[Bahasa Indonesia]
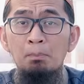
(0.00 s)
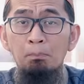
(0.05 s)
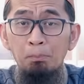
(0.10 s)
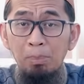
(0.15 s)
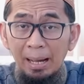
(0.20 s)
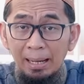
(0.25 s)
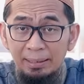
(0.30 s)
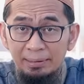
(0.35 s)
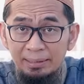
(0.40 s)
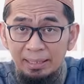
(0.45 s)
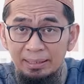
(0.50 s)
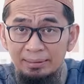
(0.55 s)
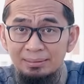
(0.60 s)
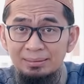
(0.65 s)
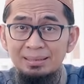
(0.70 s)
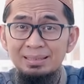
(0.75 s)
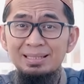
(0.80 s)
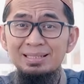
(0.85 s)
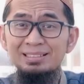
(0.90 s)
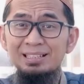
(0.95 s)

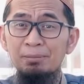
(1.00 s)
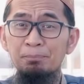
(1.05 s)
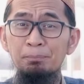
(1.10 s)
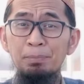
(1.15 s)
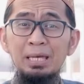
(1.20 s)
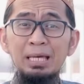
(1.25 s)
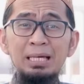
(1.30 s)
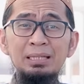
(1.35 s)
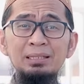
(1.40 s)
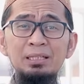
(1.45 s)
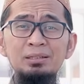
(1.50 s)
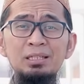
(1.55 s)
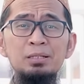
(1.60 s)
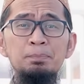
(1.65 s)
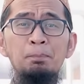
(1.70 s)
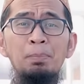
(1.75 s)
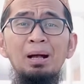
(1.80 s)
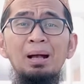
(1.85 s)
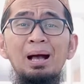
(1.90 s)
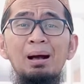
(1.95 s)
Bahkan sampai ke
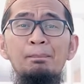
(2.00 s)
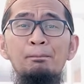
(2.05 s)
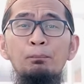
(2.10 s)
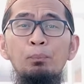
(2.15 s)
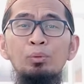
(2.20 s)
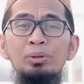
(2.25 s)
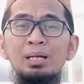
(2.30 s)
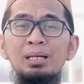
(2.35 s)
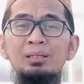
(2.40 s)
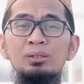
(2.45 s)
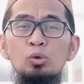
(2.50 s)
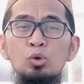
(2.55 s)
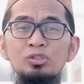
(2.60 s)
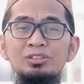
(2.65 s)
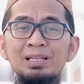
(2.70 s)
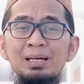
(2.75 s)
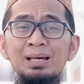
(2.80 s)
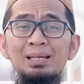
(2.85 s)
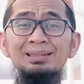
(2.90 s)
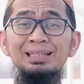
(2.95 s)
titik pengampunan
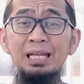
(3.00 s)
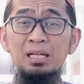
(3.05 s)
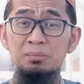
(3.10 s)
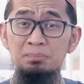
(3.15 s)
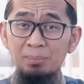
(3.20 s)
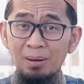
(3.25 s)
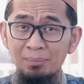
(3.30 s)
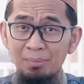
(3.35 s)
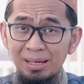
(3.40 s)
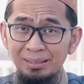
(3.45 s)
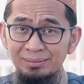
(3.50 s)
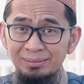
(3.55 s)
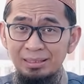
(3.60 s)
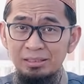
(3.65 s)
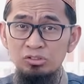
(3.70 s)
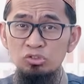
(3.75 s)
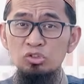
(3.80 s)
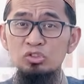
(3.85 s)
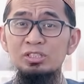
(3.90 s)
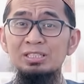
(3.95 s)
dosa tanpa
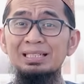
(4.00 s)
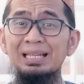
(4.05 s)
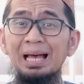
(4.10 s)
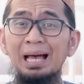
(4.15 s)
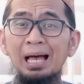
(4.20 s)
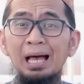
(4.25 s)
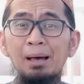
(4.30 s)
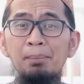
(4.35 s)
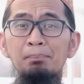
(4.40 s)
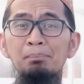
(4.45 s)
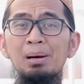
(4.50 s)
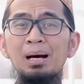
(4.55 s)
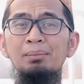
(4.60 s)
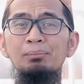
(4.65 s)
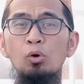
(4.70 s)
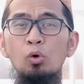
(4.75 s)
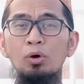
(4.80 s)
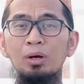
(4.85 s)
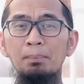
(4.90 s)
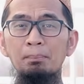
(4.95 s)
batas jika
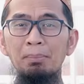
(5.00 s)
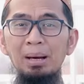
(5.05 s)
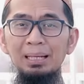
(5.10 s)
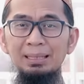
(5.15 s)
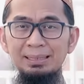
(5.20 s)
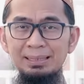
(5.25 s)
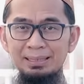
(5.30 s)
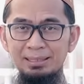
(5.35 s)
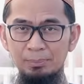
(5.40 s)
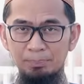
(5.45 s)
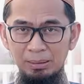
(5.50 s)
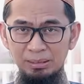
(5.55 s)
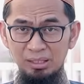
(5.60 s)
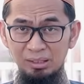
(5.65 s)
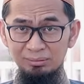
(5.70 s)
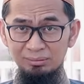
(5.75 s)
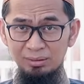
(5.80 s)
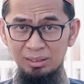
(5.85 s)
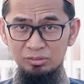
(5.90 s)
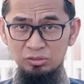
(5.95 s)
hamba mau kembali
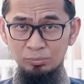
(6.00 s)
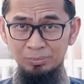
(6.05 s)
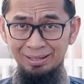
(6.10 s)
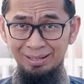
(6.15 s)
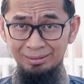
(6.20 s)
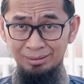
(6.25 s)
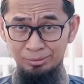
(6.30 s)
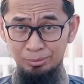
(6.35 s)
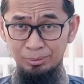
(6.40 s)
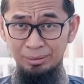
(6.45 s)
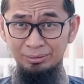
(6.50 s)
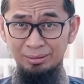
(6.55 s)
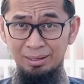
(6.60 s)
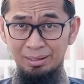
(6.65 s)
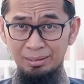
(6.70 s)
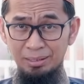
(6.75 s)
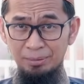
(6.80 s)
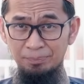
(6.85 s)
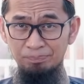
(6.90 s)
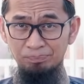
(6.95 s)
kepada Allah Subhanahu wa
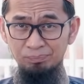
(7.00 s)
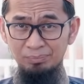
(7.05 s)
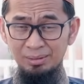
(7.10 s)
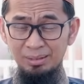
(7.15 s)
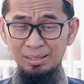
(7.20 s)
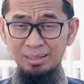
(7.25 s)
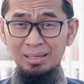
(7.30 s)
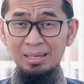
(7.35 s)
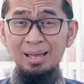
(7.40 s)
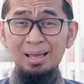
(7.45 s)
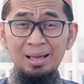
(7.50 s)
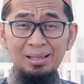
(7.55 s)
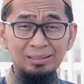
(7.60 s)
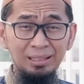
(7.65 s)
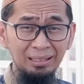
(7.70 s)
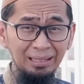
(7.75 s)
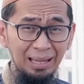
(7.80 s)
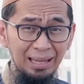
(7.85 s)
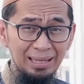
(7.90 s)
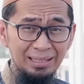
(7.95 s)
taala.
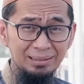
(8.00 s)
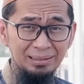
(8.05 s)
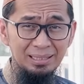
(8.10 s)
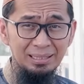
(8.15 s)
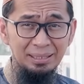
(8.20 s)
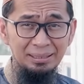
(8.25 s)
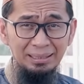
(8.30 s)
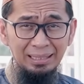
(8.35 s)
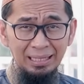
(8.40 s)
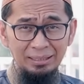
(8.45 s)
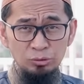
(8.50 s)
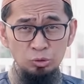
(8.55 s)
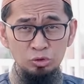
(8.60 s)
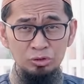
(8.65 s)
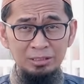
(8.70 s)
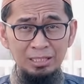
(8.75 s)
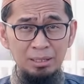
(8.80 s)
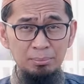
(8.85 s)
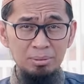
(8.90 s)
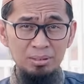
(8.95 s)
Terkait dengan
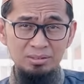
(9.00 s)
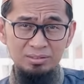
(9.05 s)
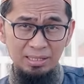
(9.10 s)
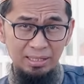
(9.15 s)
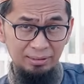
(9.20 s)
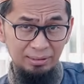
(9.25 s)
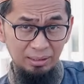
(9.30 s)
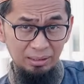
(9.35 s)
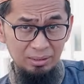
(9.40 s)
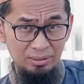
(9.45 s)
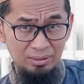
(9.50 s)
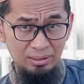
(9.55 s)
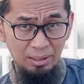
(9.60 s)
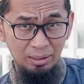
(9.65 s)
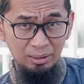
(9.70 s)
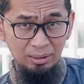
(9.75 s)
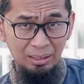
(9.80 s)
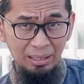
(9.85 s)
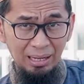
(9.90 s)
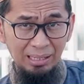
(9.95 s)
kasus Nabi
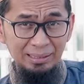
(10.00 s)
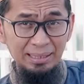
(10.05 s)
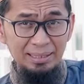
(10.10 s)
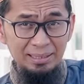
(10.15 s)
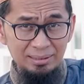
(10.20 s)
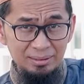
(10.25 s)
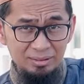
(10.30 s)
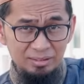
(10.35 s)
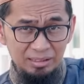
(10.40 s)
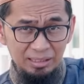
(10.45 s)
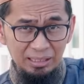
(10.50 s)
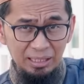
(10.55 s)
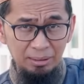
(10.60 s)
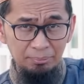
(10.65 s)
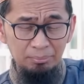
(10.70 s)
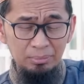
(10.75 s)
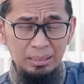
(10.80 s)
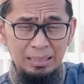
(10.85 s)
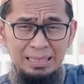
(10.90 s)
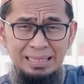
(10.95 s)
Zakaria alaihi
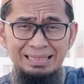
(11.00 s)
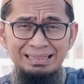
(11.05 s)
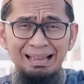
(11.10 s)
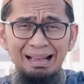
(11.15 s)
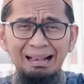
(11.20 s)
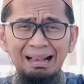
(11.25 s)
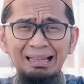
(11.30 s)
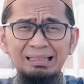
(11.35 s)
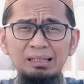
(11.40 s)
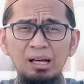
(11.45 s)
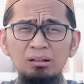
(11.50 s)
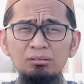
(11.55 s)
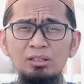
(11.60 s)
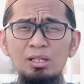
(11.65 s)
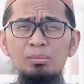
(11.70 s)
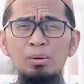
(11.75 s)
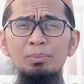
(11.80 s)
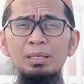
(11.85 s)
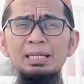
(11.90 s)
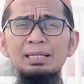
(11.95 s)
salam, seakan
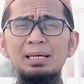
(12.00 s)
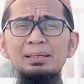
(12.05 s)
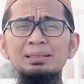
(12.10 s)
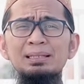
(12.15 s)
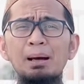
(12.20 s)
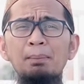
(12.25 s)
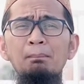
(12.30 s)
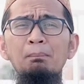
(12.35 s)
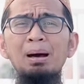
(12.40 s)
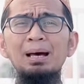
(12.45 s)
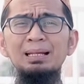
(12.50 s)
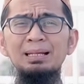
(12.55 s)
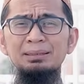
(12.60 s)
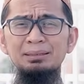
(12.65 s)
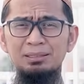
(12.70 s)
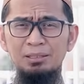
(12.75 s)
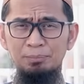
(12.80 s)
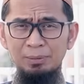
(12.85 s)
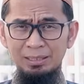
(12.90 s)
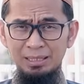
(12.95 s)
Allah memberikan
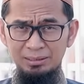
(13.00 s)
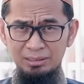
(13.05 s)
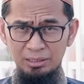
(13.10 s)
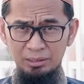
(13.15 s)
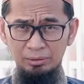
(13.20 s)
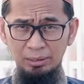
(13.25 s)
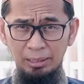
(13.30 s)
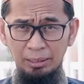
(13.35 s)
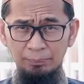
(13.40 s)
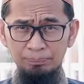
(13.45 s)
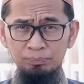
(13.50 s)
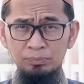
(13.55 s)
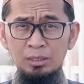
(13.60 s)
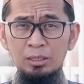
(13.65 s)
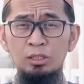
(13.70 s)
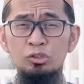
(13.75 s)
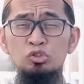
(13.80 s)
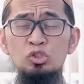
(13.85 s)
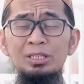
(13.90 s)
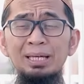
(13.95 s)
gambaran kepada kita.
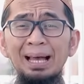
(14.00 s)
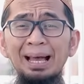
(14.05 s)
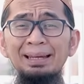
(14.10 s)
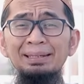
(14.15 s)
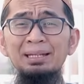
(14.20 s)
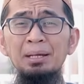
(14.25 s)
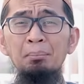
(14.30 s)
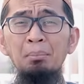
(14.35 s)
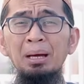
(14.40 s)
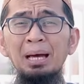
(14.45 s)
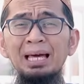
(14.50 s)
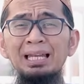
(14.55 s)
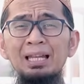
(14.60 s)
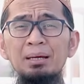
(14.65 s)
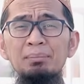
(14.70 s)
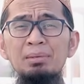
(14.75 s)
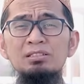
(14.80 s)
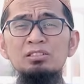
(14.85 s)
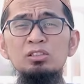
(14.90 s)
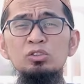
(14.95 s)
Jika Anda
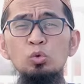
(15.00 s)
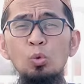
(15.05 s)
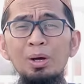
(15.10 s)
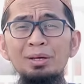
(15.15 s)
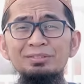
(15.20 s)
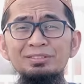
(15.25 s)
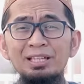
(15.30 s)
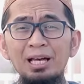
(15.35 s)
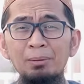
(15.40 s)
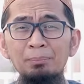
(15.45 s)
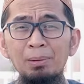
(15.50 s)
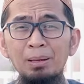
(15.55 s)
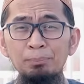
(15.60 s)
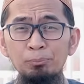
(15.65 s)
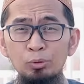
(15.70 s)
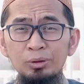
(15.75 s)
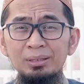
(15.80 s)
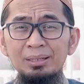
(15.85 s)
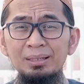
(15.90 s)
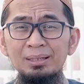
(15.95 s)
mengalami situasi
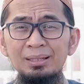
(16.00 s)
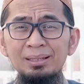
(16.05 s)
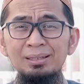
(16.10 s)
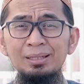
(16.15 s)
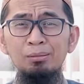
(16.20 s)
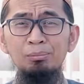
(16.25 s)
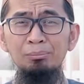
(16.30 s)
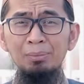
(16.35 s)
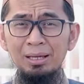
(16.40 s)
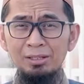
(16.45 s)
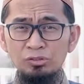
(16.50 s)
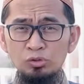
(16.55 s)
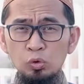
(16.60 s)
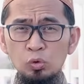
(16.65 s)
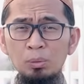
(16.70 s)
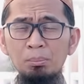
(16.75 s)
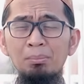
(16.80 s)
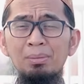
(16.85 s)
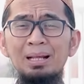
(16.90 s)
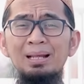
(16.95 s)
apapun,
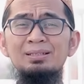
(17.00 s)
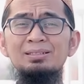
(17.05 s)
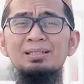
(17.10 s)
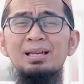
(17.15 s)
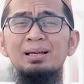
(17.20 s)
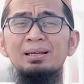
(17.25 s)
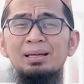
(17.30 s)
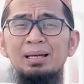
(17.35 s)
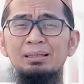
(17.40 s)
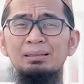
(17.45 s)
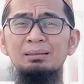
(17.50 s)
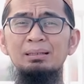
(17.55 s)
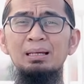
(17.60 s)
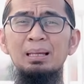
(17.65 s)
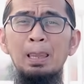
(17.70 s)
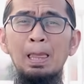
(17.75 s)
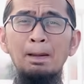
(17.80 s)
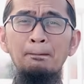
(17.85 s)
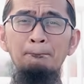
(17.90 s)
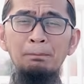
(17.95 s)
termasuk merasakan
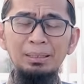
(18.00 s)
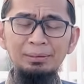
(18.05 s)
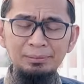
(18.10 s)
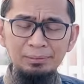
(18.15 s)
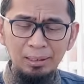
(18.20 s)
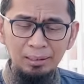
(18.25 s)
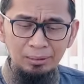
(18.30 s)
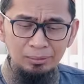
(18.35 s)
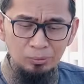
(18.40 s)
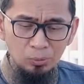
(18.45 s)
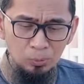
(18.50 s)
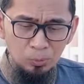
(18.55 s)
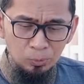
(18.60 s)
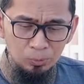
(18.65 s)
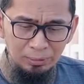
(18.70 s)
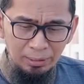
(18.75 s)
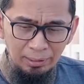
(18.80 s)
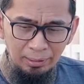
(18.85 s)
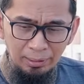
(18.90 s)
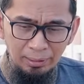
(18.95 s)
lambatnya
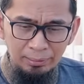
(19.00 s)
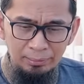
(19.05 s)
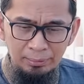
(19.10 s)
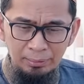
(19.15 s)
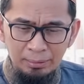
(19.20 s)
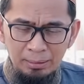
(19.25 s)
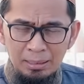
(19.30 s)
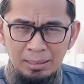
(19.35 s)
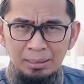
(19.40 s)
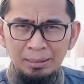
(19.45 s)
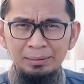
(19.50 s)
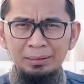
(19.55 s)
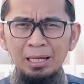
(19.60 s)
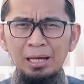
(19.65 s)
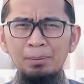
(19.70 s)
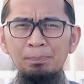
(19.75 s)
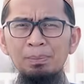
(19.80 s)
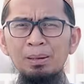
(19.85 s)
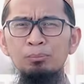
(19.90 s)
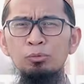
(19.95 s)
keturunan.
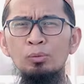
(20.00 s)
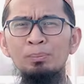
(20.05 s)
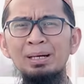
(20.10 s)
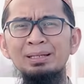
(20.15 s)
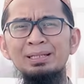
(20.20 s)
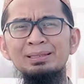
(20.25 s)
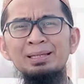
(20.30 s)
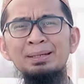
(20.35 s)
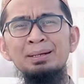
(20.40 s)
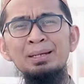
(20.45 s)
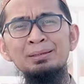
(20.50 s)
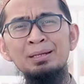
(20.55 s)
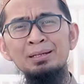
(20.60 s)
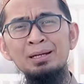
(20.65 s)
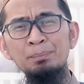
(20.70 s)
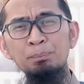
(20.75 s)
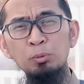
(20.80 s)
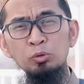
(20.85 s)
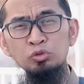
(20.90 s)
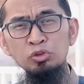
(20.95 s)
Kenapa belum ada
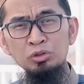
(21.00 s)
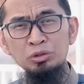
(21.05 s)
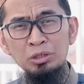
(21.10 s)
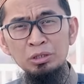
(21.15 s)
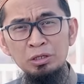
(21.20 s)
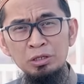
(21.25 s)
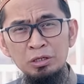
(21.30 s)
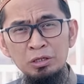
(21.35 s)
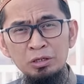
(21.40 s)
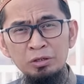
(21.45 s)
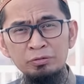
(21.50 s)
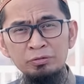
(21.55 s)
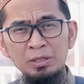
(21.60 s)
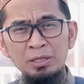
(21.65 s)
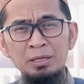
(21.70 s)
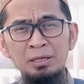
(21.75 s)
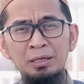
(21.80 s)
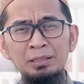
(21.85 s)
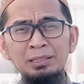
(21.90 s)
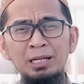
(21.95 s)
tanda-tanda positif?
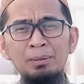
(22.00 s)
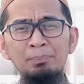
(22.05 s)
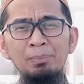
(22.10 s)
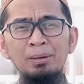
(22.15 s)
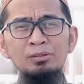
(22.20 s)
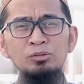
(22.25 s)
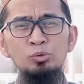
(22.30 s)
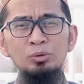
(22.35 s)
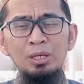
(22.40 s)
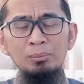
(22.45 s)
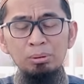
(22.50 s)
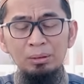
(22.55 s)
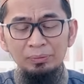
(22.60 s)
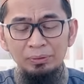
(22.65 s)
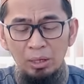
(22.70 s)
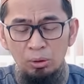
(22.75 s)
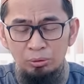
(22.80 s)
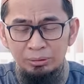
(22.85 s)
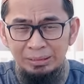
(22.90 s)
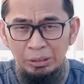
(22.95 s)
Kenapa sudah
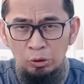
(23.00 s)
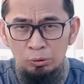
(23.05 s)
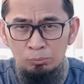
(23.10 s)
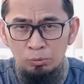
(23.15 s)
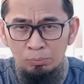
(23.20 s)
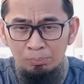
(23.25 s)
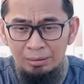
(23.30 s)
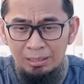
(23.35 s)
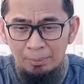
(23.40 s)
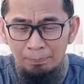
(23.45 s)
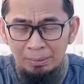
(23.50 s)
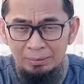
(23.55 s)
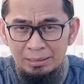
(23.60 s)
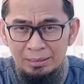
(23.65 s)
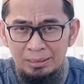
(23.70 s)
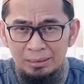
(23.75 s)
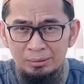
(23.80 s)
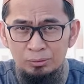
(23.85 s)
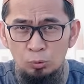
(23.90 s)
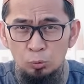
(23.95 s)
bertahun-tahun belum
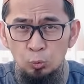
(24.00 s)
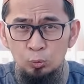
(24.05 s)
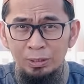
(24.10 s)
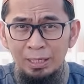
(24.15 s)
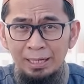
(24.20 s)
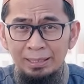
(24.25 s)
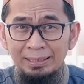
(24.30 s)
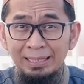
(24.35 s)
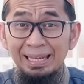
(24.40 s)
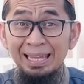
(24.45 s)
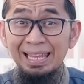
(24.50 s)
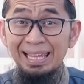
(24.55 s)
mendapati keturunan?